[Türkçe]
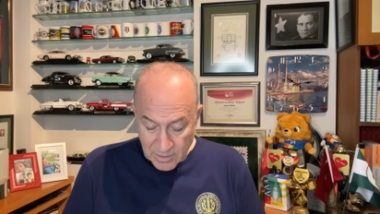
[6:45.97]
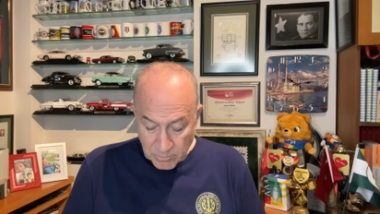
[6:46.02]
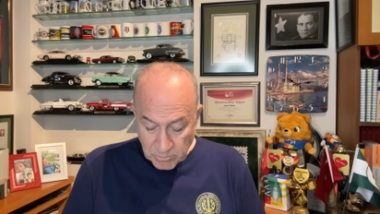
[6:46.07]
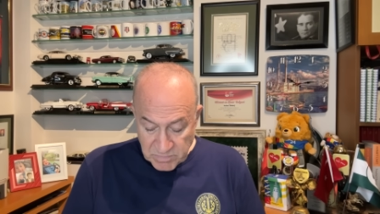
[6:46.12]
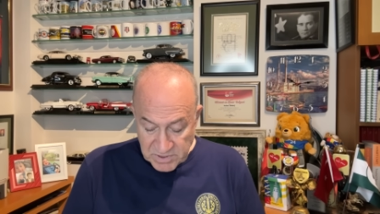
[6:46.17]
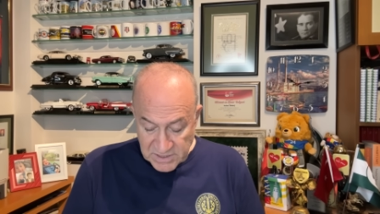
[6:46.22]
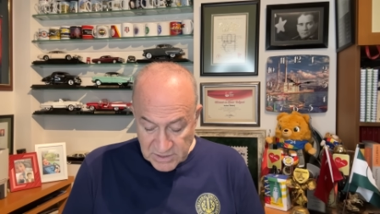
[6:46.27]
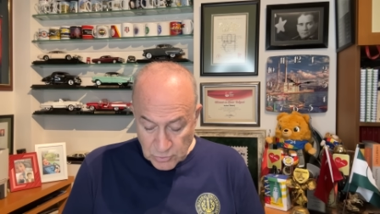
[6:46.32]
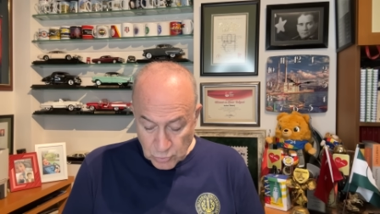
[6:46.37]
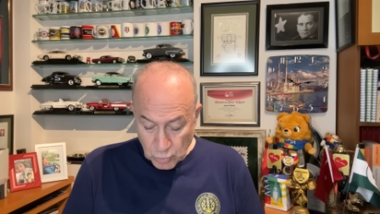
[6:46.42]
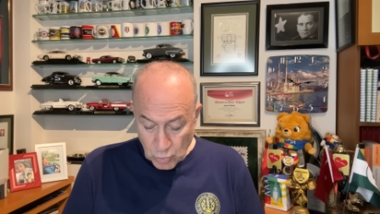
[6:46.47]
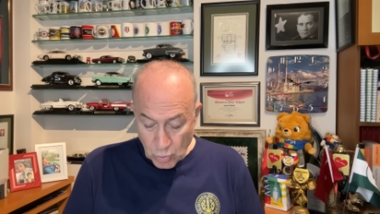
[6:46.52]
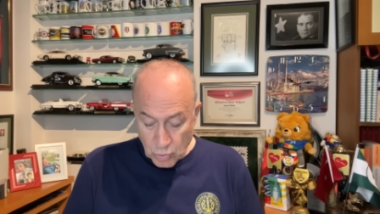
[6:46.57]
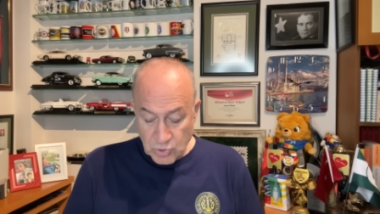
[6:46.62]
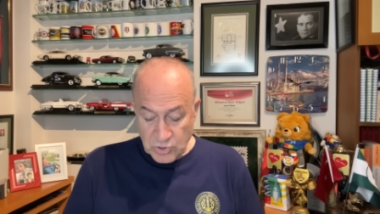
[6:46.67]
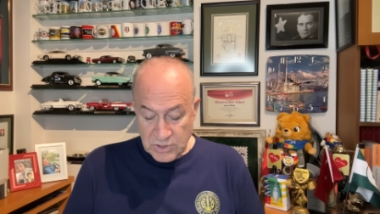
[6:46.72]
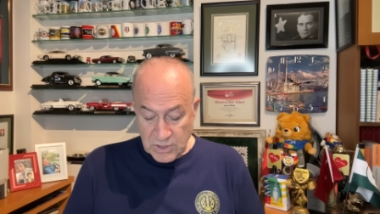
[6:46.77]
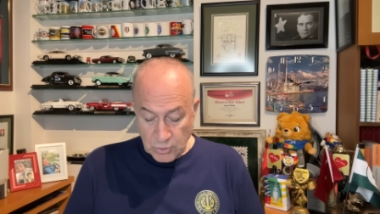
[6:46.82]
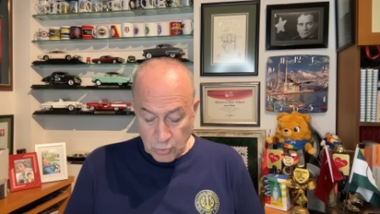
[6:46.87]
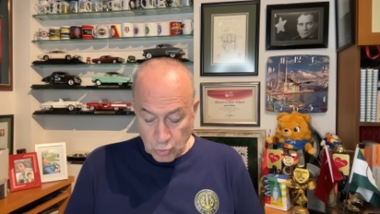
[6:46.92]

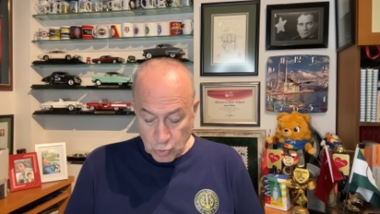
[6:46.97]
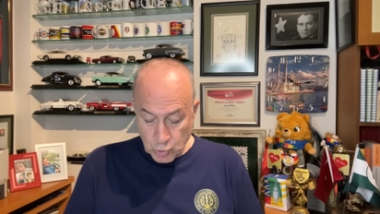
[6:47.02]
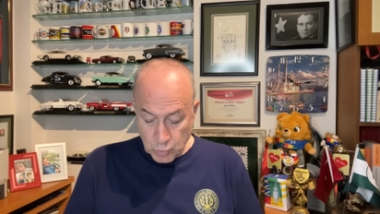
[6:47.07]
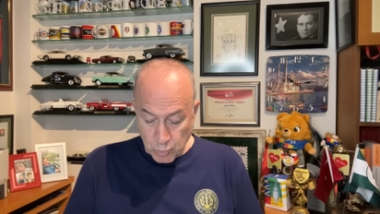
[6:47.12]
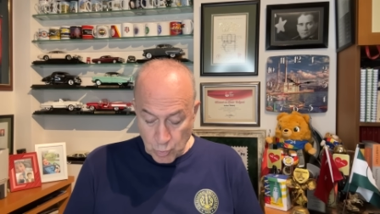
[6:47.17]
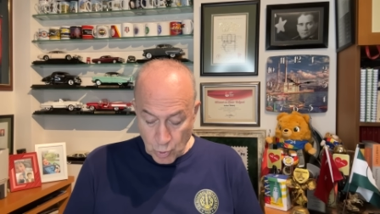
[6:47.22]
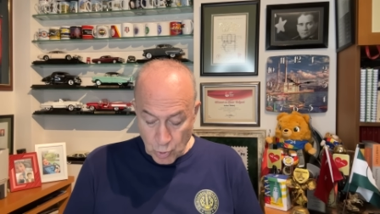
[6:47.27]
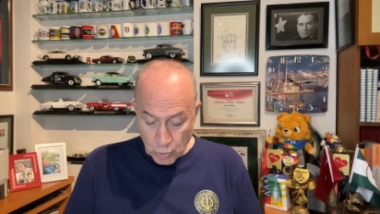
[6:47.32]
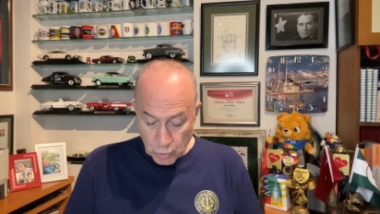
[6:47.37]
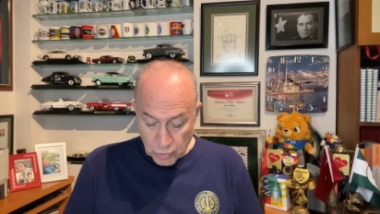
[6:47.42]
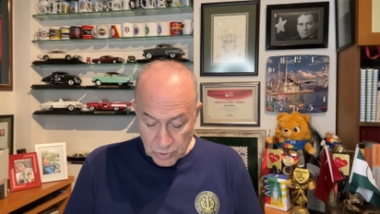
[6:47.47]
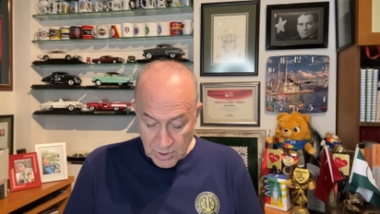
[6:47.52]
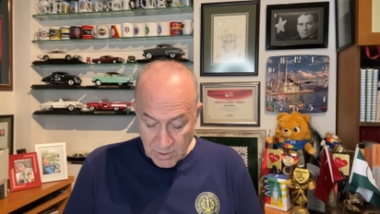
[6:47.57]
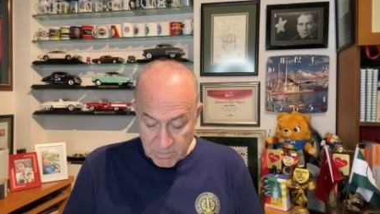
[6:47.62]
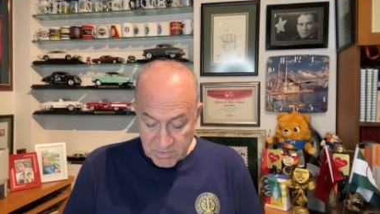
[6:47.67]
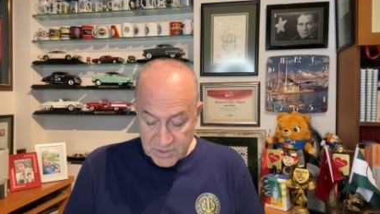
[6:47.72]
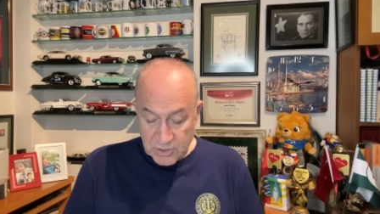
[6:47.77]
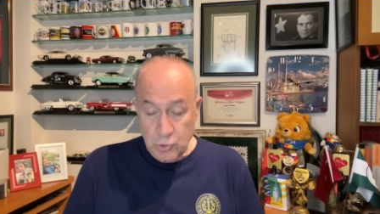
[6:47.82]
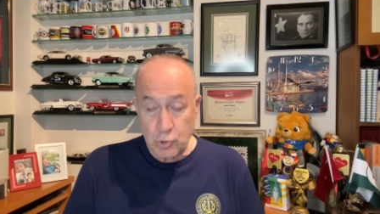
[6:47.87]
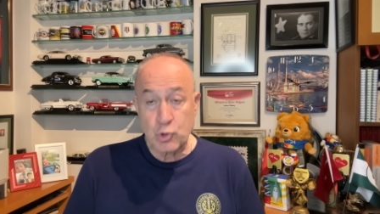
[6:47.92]
1.93 boyunda
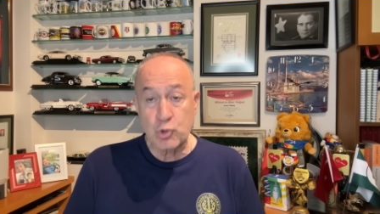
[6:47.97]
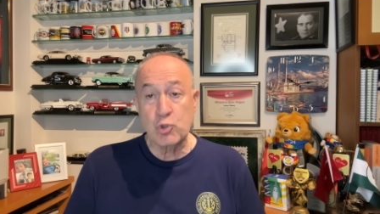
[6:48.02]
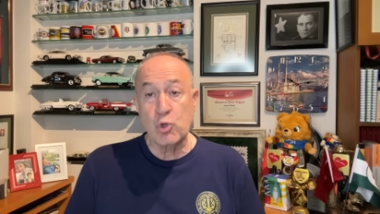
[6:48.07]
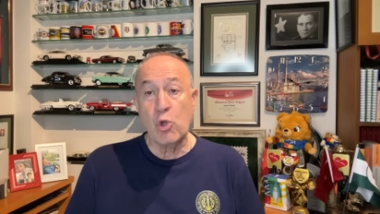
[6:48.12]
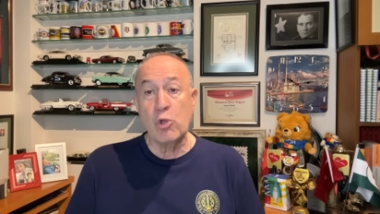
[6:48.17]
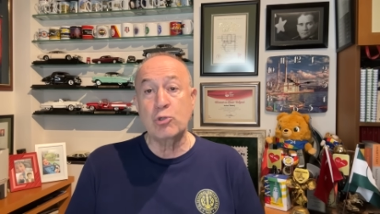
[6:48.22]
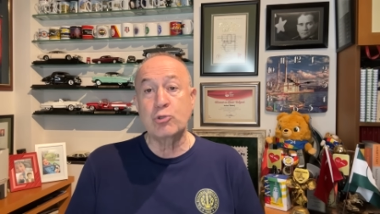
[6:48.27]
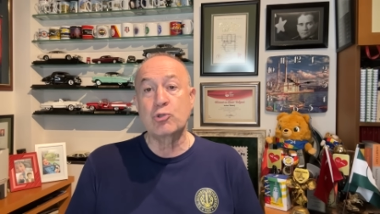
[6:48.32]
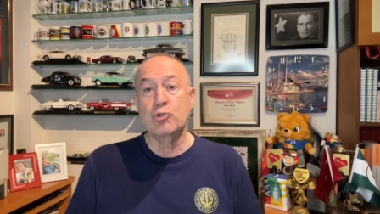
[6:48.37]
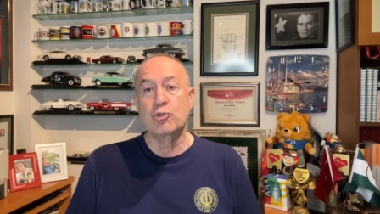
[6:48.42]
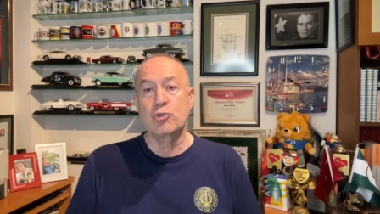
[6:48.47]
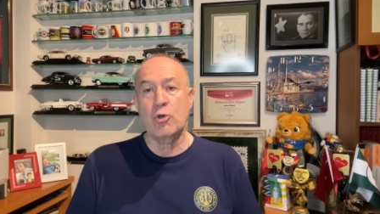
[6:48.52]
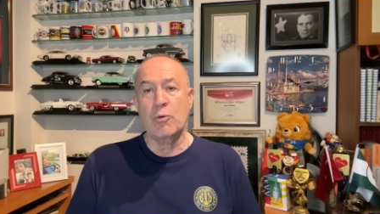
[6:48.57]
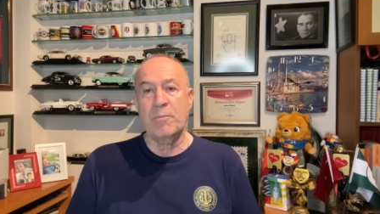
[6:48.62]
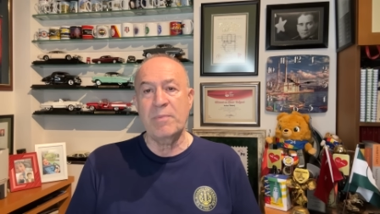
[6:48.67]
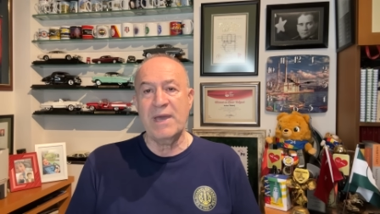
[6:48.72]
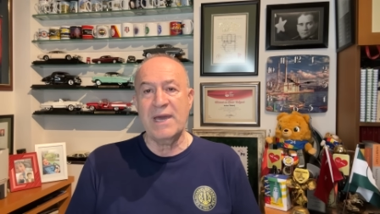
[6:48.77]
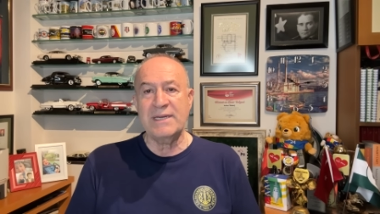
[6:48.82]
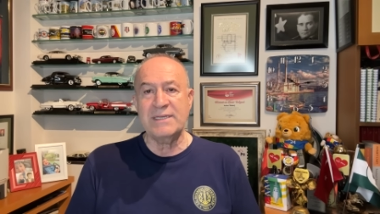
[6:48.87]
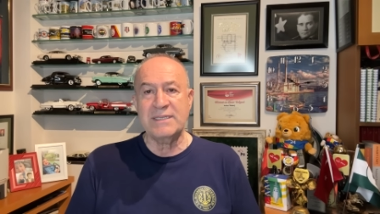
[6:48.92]
bir sol
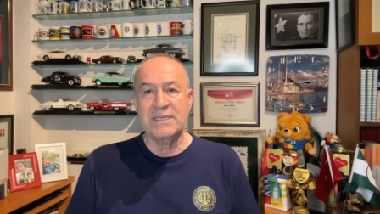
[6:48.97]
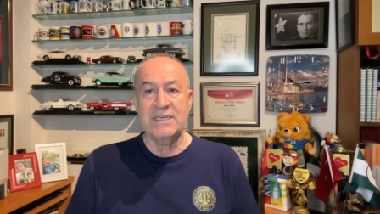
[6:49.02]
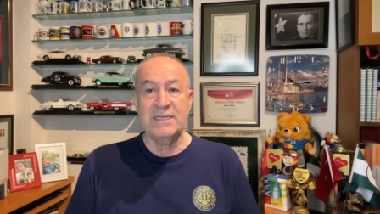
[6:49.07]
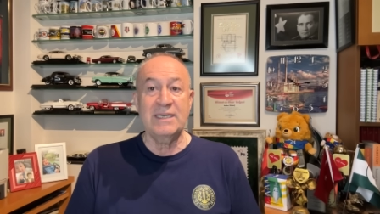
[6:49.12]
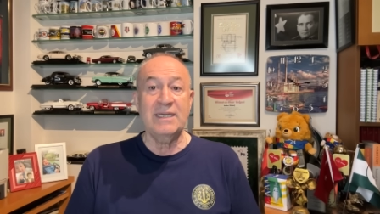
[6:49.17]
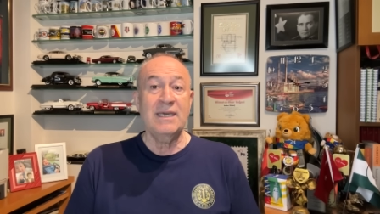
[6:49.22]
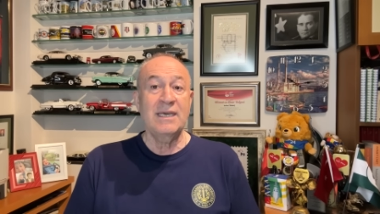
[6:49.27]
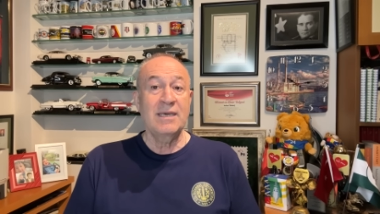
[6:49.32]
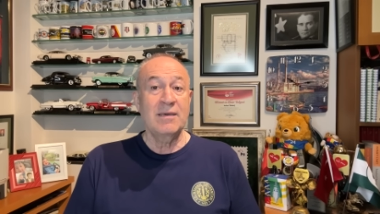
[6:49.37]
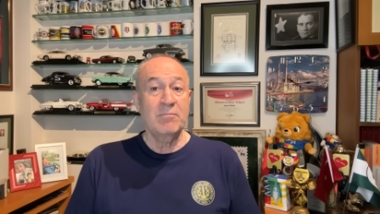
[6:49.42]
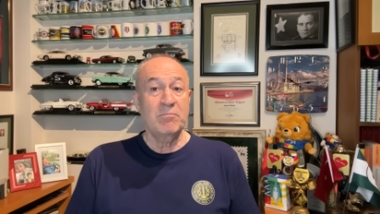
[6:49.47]
stoper ki